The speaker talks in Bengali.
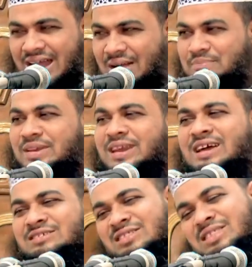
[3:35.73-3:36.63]
আপনি
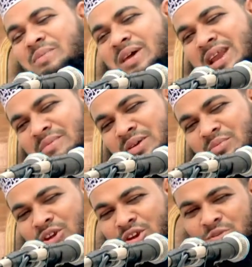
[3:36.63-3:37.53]
না জানতে পারেন আমার
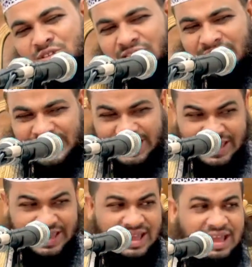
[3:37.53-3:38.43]
মনের অবস্থাটা কি
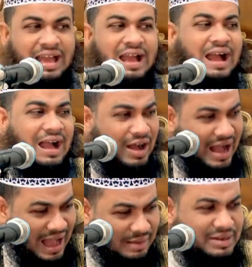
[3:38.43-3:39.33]

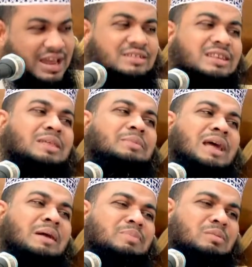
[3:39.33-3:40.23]
আমি না জানতে
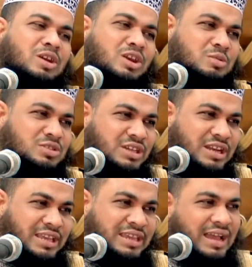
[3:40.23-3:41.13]
পারি আপনার মনের
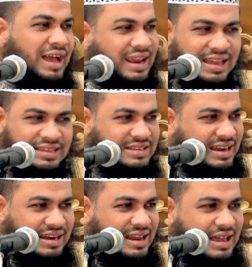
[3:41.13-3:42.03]
অবস্থাটা কি আল্লাহ কি
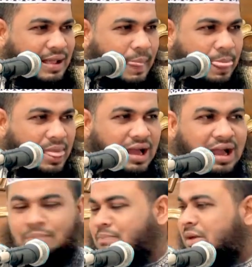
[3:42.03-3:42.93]
জানেন না
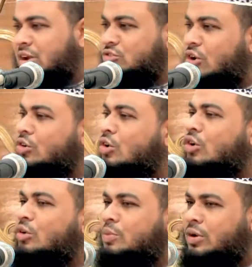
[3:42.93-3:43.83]
আপনার
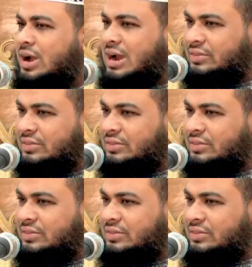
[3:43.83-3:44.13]
সকল প্রকার